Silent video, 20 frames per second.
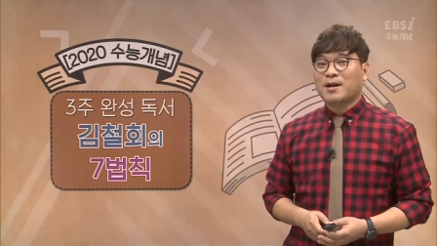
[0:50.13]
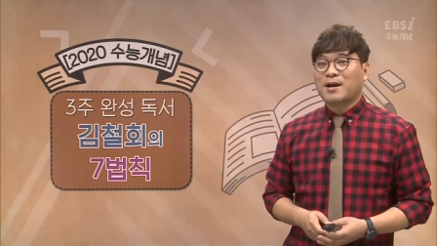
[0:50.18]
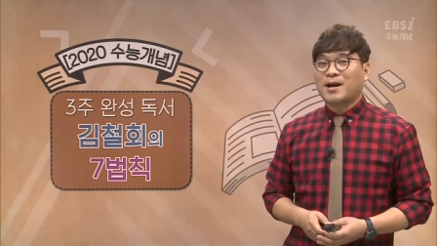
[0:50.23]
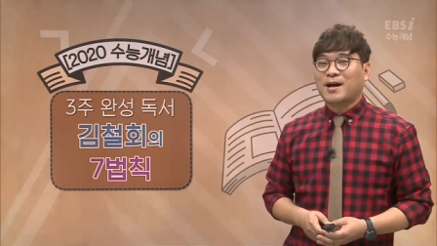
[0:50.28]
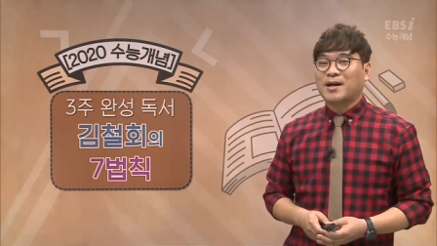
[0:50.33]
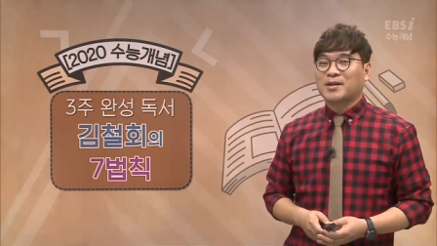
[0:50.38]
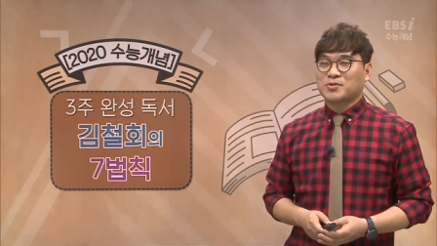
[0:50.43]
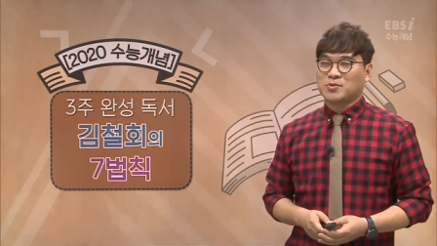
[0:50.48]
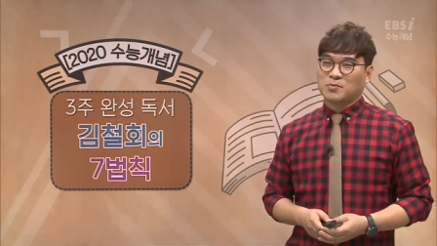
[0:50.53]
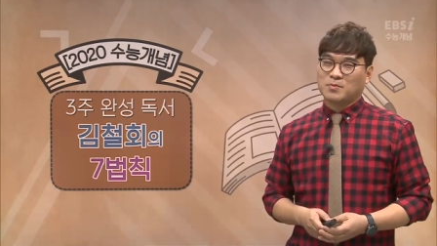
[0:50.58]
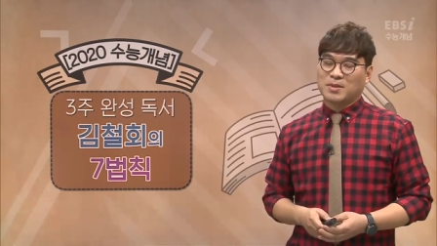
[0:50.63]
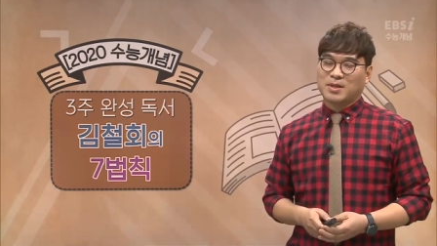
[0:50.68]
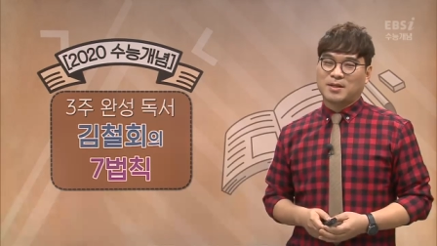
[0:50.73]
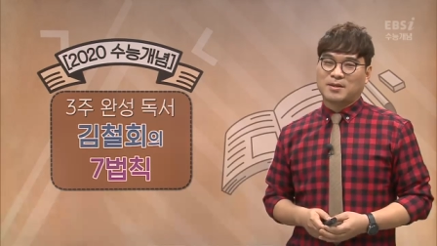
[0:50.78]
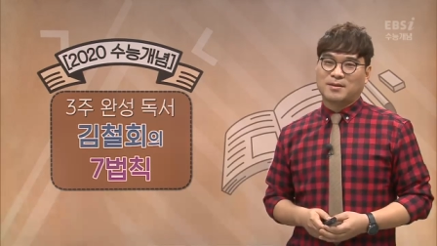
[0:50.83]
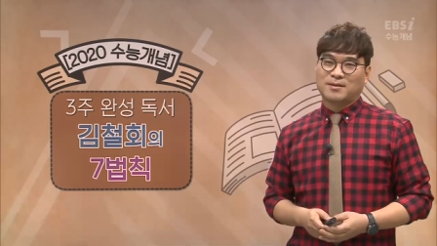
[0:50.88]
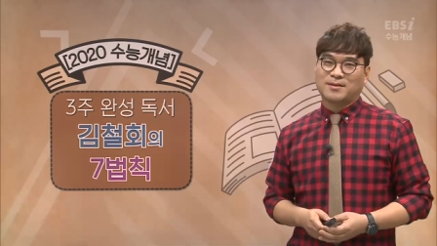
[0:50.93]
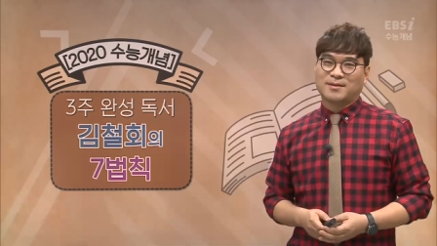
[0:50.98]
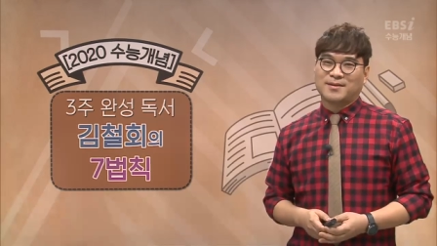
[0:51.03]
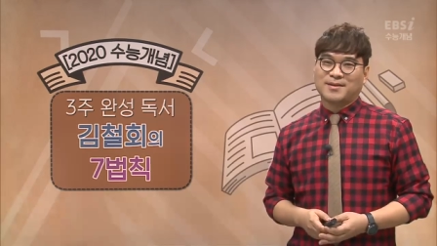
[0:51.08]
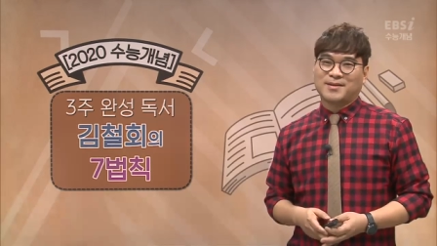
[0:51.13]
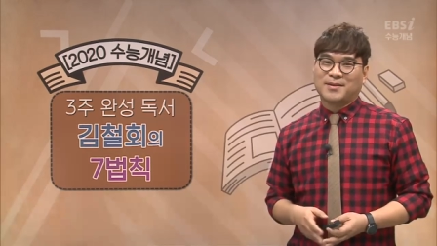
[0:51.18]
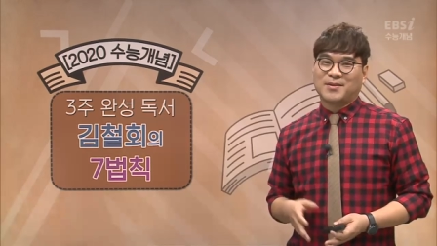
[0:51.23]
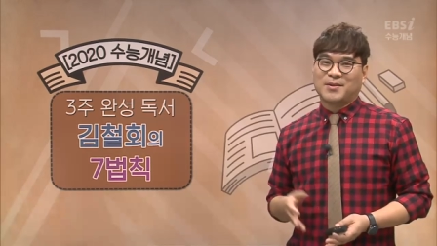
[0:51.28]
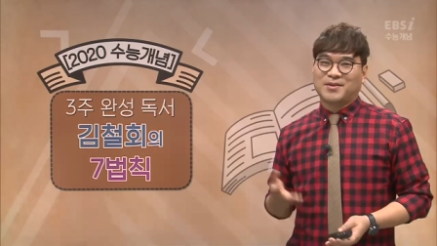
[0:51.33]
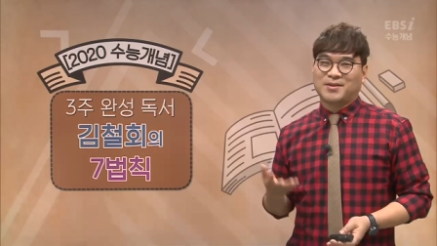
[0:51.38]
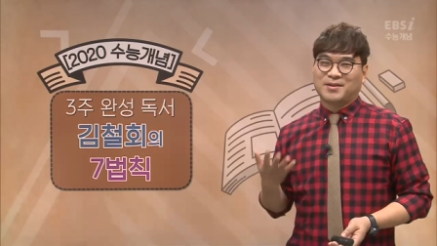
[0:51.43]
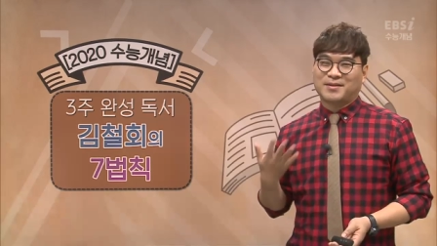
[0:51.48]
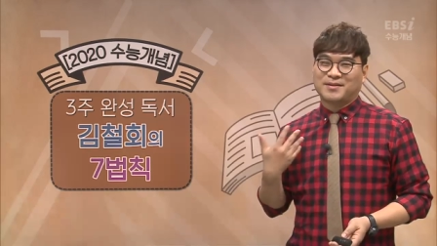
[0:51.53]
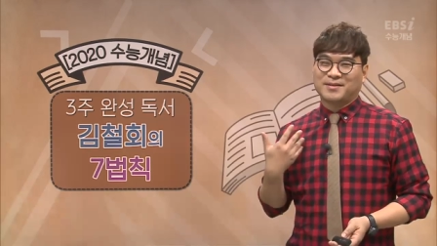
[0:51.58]
아 정말
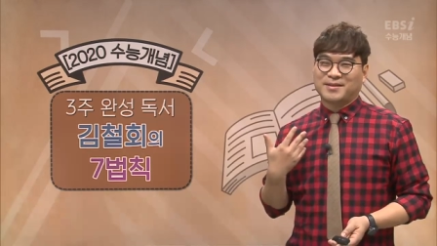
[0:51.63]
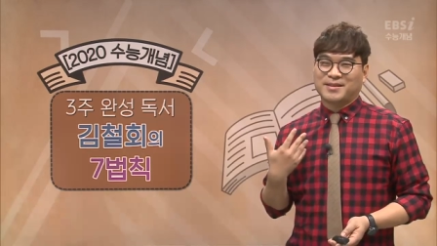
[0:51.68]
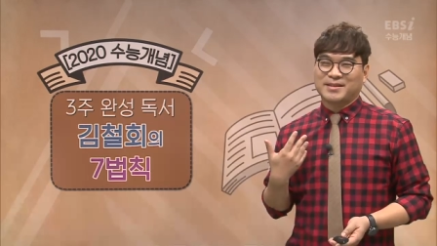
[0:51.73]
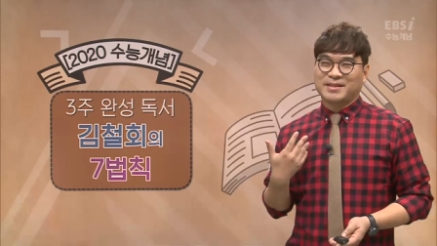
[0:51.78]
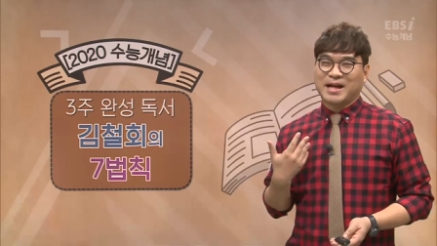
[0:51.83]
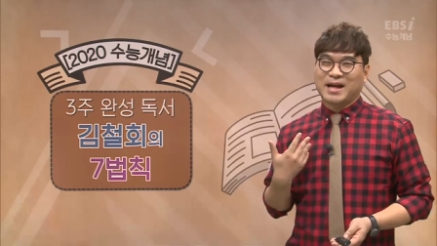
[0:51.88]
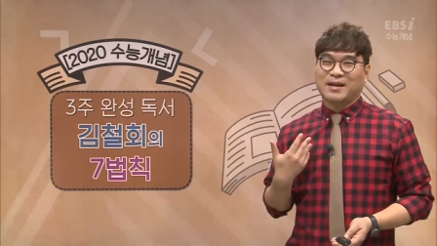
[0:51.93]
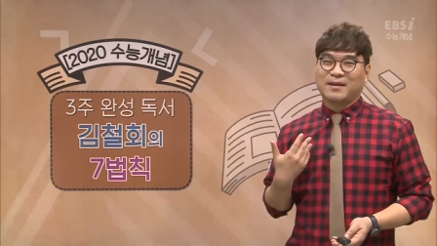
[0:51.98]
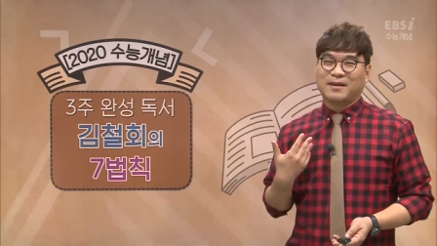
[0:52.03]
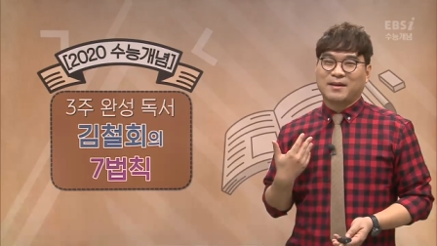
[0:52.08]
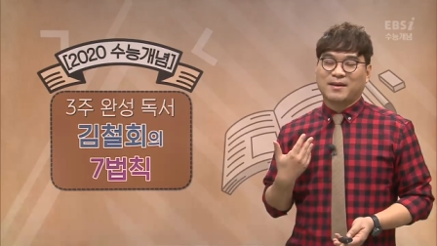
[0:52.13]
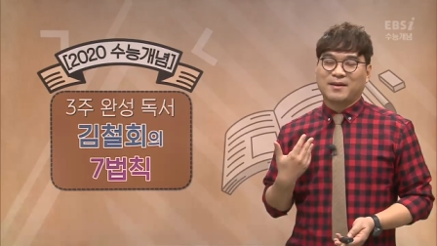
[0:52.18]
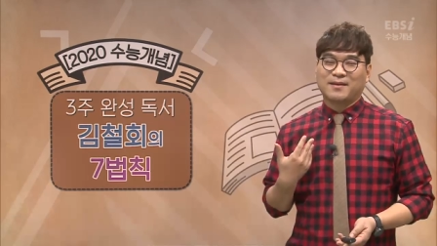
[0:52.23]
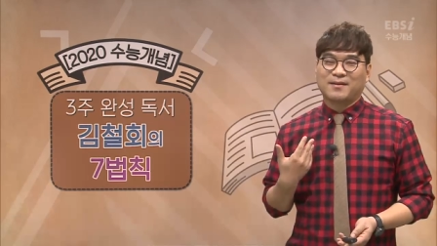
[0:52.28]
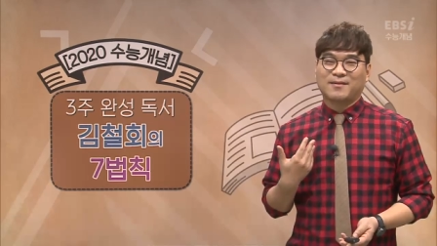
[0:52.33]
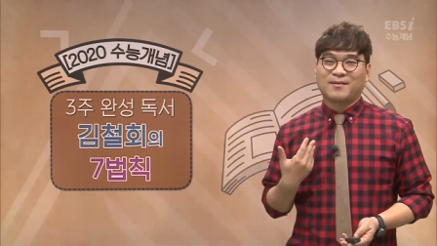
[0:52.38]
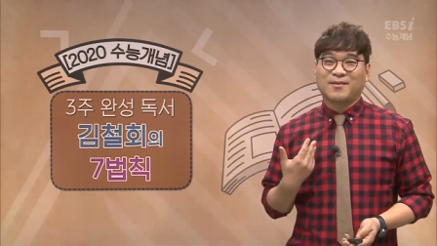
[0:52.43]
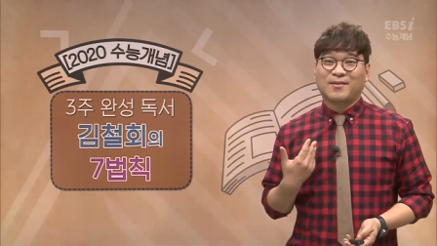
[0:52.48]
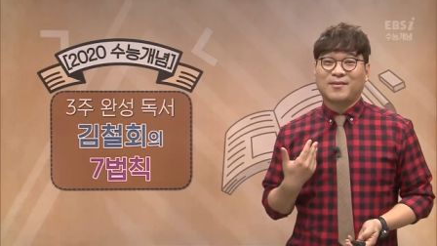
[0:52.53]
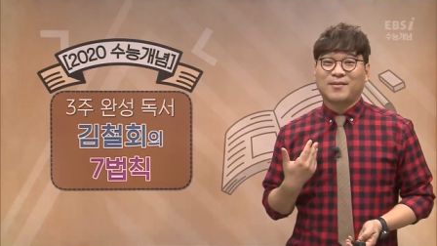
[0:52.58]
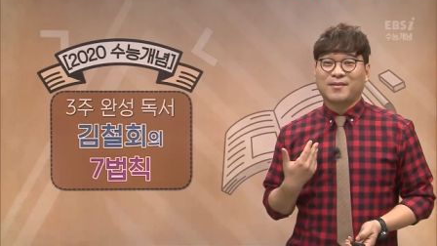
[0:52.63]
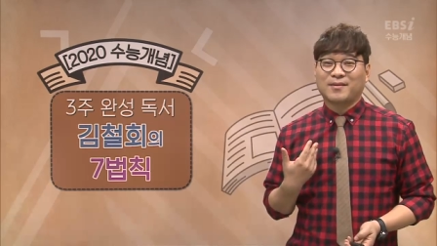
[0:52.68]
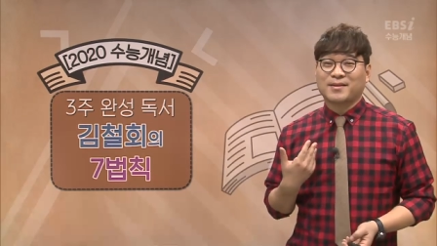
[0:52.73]
어, 나의 어,